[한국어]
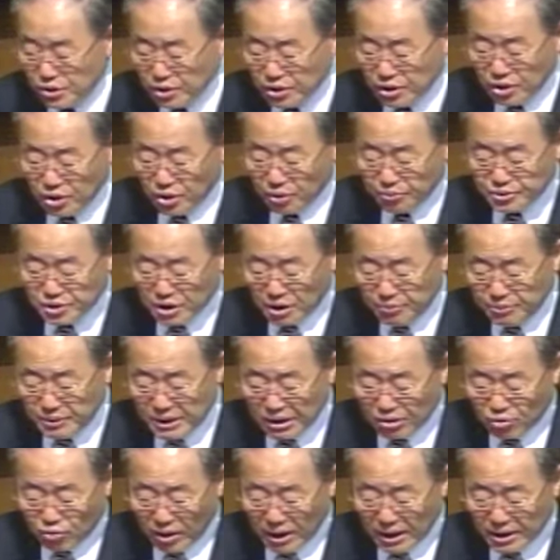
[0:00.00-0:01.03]
적이
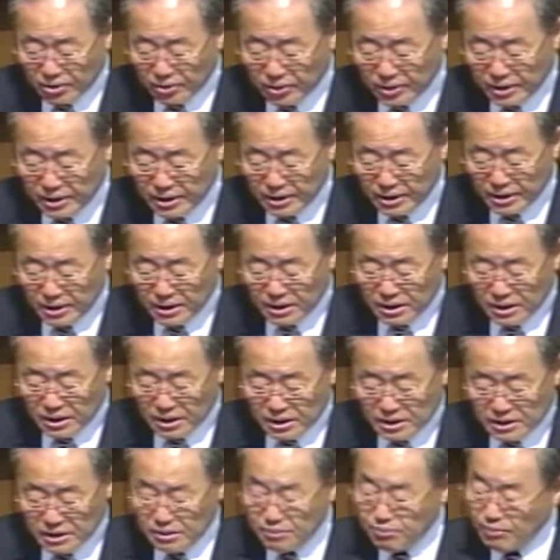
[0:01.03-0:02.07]
없습니다. 그 과거에.
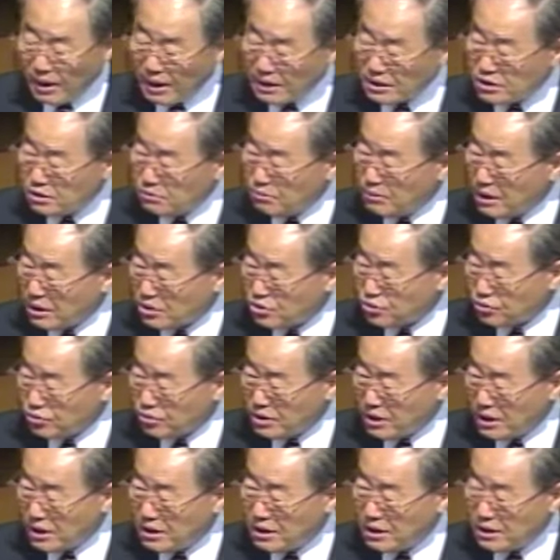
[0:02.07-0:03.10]
근데 마지막
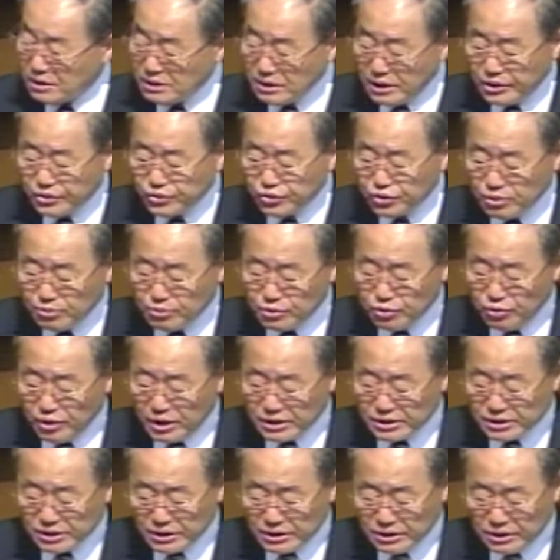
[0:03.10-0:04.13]
순간에 예수님을
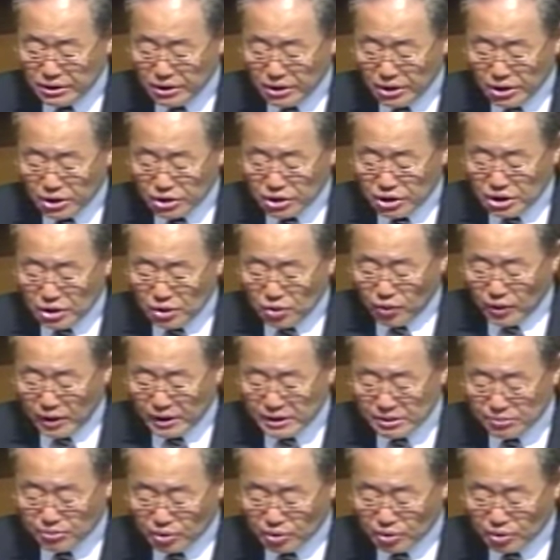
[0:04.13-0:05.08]
위해서 기도하지